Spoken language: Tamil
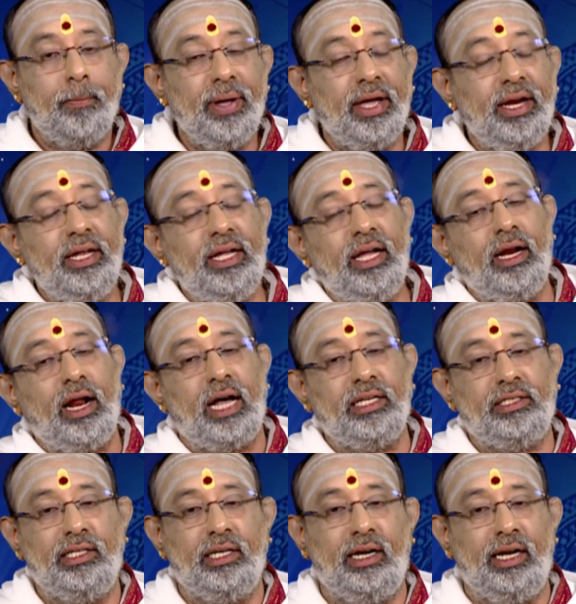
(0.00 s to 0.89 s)
பெரிய
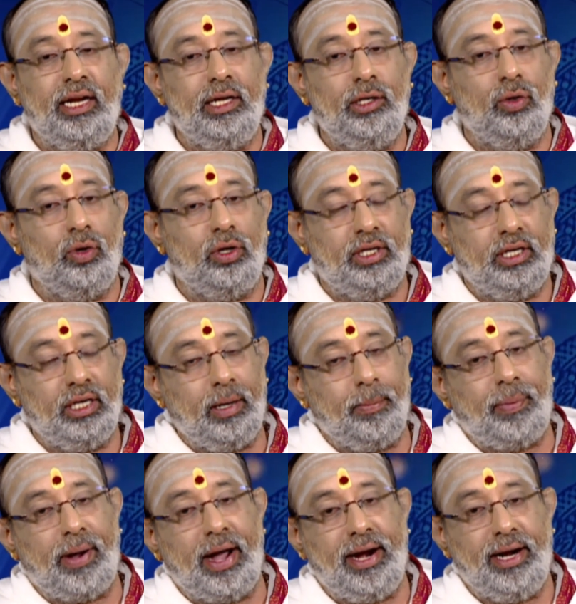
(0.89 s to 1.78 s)
ராசிகளை நோக்கிய
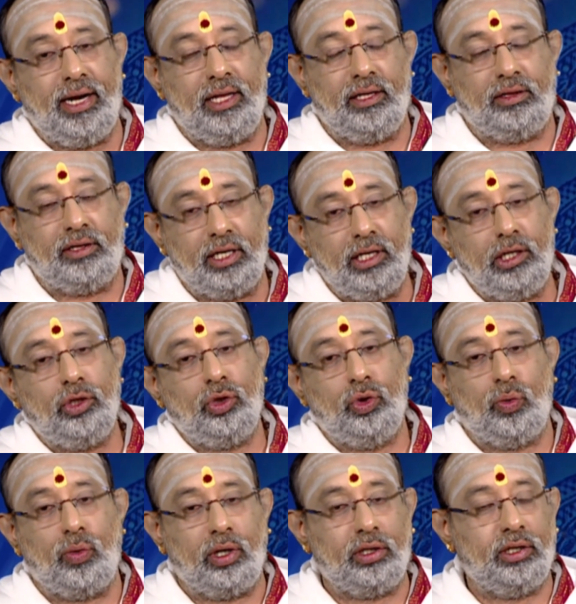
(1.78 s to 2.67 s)
பயணத்தை
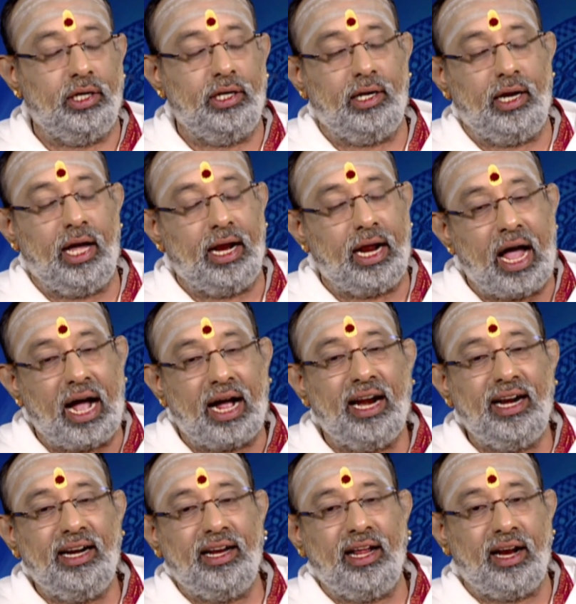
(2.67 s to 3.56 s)
துவக்குகிறார்
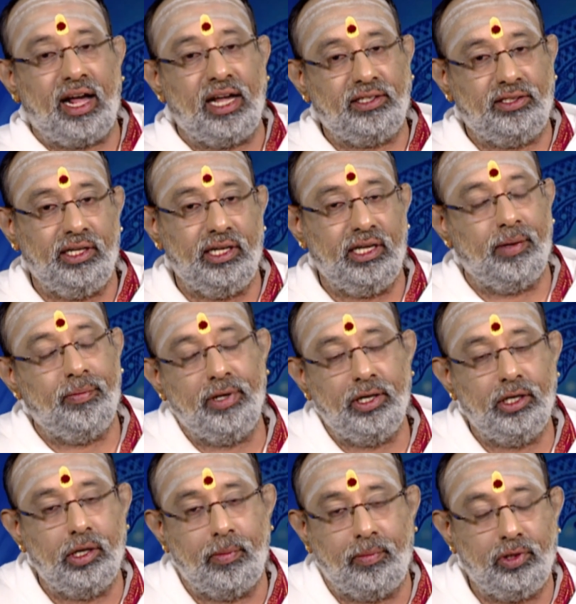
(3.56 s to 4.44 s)
அகண்ட ராசி
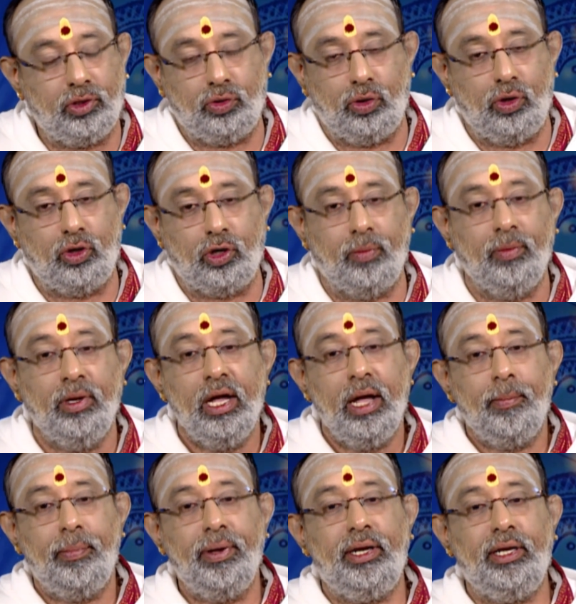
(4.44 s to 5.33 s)
அப்படின்னு நம்ம சொல்கிறோம்
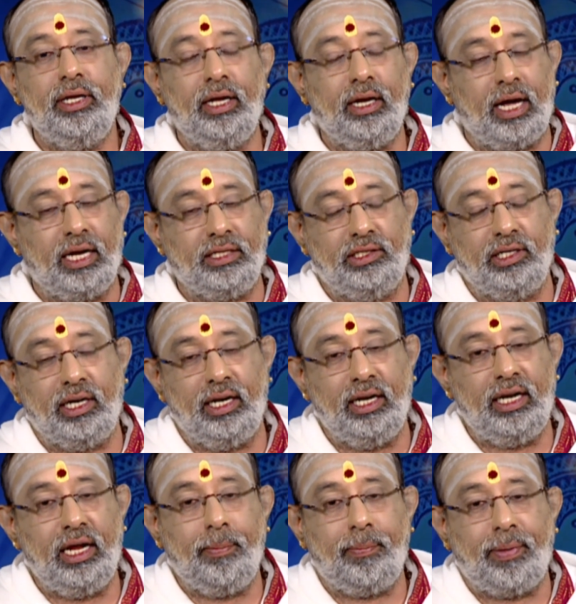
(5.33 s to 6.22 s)
பெரிய
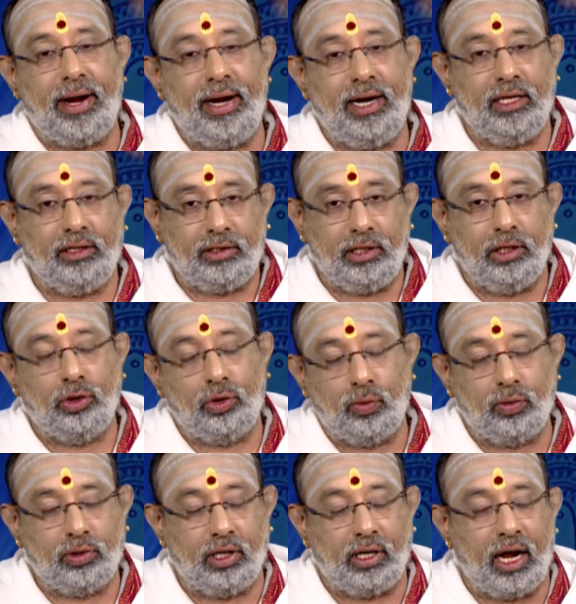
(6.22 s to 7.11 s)
ராசிகளிலே பயணத்தை
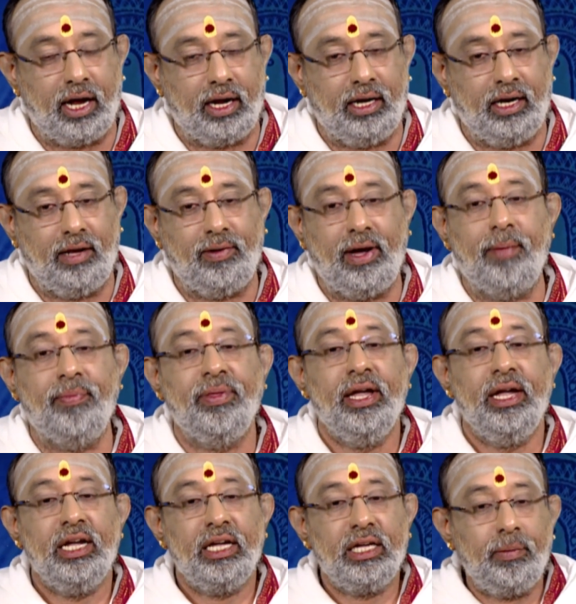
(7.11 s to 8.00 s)
துவக்குகிறாங்கல்லவா
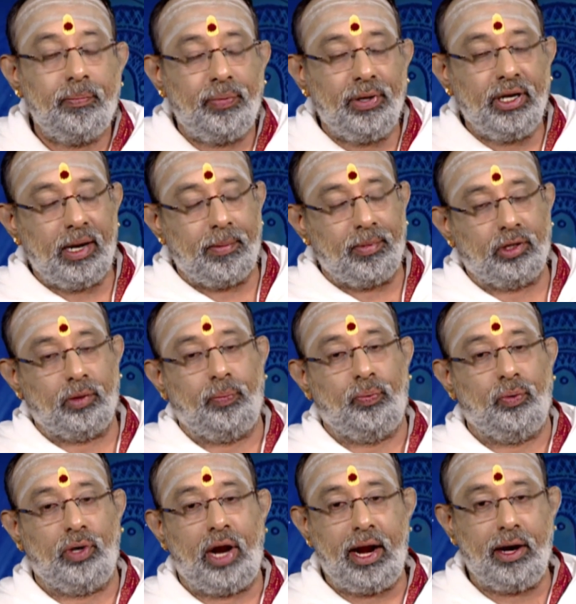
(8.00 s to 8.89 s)
இப்படி நமக்கு
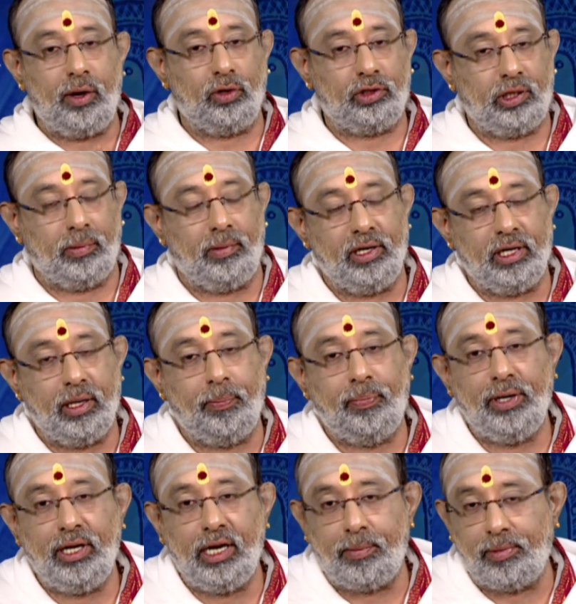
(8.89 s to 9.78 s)
புராணோக்தமாக
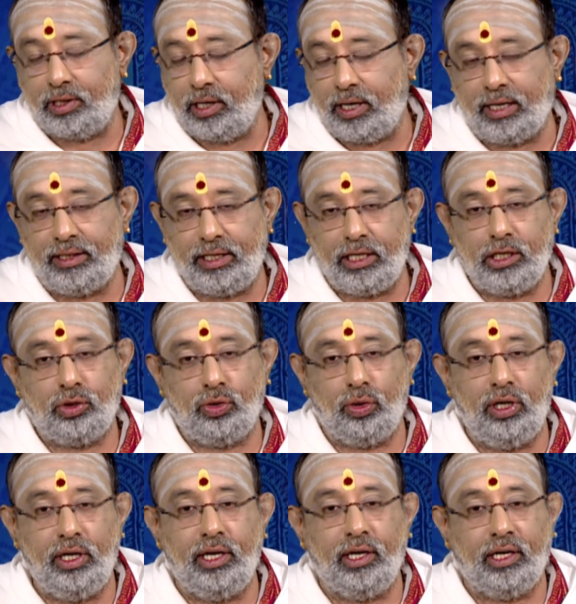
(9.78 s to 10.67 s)
எப்படி நமக்கு கதையை
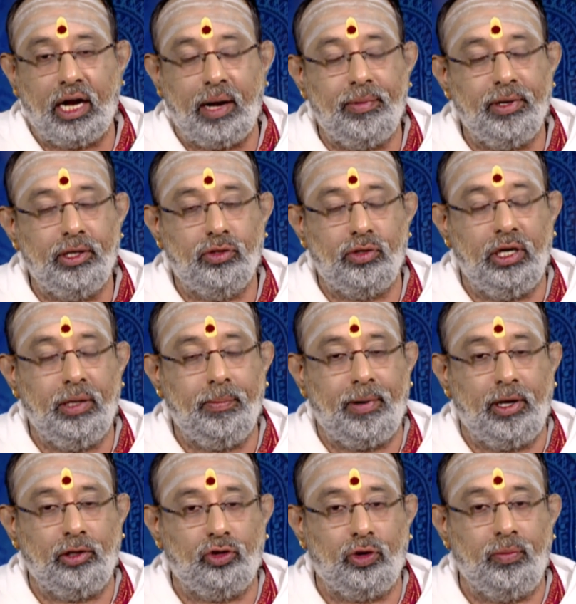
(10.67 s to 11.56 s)
சொல்லியிருக்கா அப்படின்னு சொல்லி
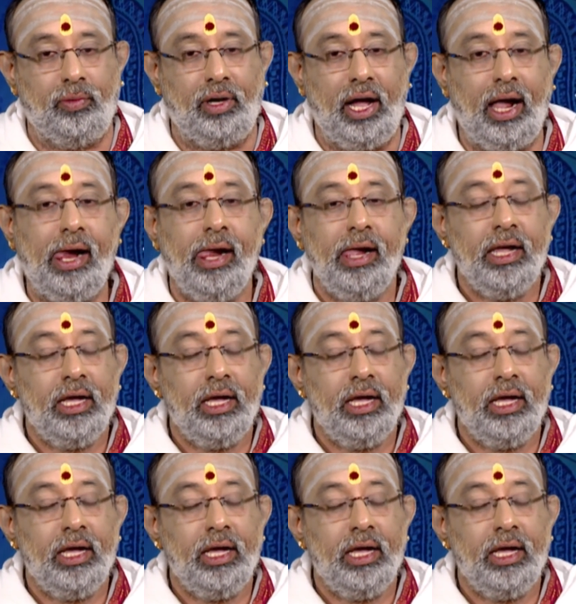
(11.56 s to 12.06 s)
பார்த்தோம்னா